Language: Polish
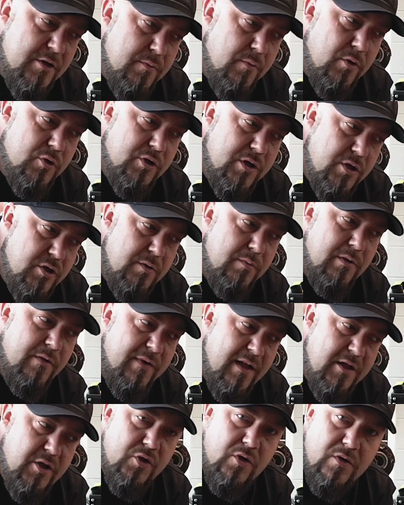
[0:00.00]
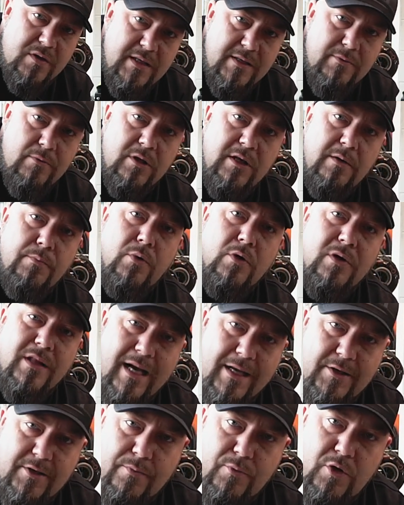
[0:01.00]
że my oszczędzimy 2000 zł, bo
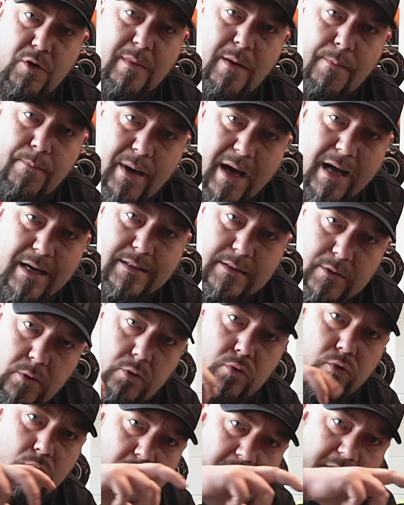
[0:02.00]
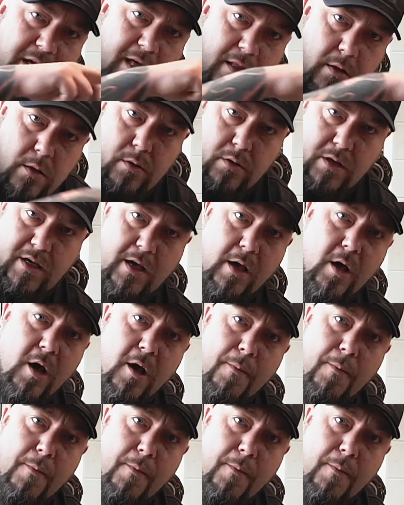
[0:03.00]
na czym? To ma bardzo krótkie nogi.